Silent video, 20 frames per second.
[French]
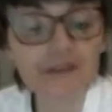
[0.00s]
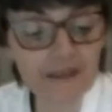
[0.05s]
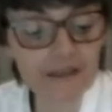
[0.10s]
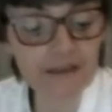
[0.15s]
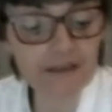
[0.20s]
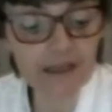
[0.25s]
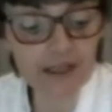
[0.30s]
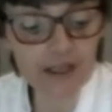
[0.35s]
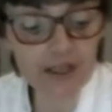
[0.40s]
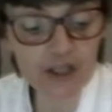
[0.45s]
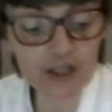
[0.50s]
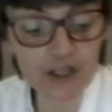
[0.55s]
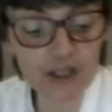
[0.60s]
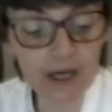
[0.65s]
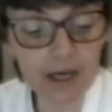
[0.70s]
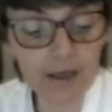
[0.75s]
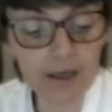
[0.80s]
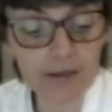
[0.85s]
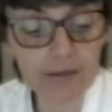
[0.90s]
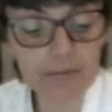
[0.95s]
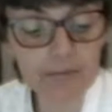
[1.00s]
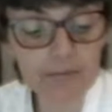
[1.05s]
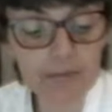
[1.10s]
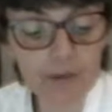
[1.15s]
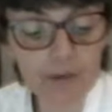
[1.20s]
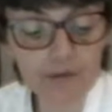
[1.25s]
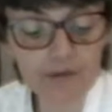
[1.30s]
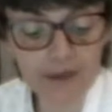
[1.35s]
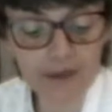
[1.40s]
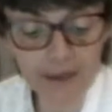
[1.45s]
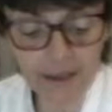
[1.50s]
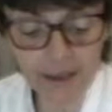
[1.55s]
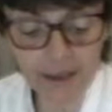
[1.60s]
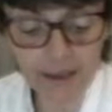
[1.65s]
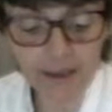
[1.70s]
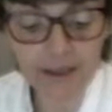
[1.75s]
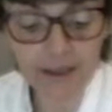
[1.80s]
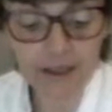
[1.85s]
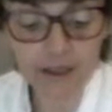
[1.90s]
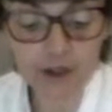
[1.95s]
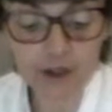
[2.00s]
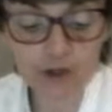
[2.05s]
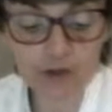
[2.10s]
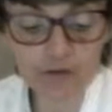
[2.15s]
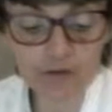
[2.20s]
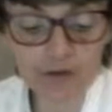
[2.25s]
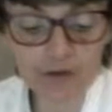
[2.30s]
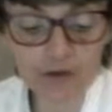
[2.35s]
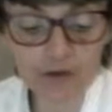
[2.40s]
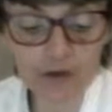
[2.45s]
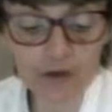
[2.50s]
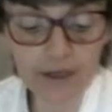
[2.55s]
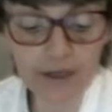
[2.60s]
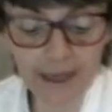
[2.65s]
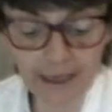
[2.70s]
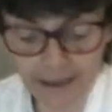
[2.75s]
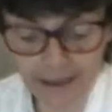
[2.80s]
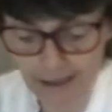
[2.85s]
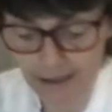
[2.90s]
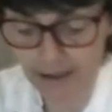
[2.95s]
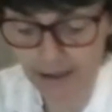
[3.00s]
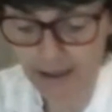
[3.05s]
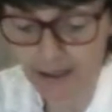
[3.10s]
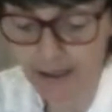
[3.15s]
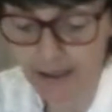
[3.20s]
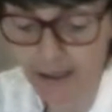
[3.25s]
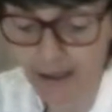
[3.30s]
ai déjà montré, je vais donc aller